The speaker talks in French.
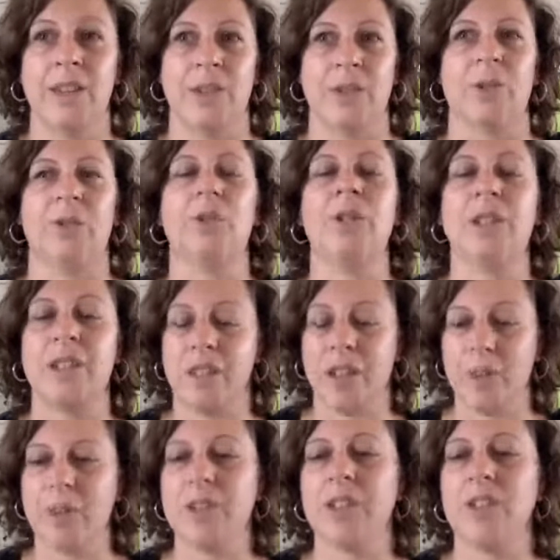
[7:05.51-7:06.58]
Euh, donc j'ai
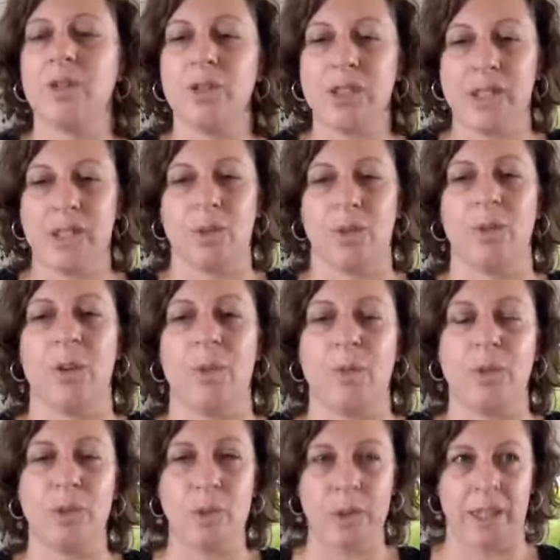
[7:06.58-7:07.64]
vraiment des choses qui sont un
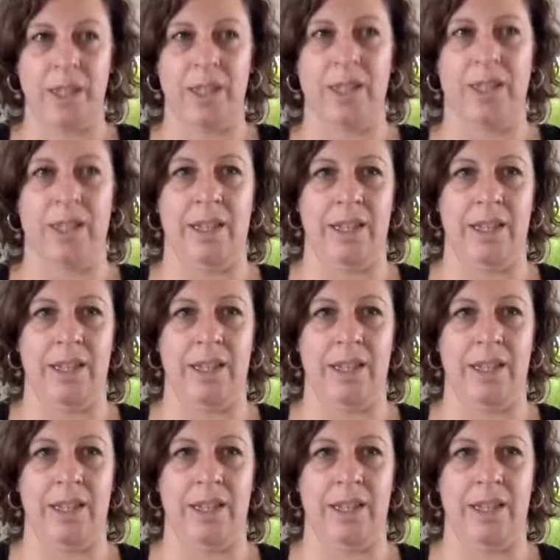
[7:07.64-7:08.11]
peu qui,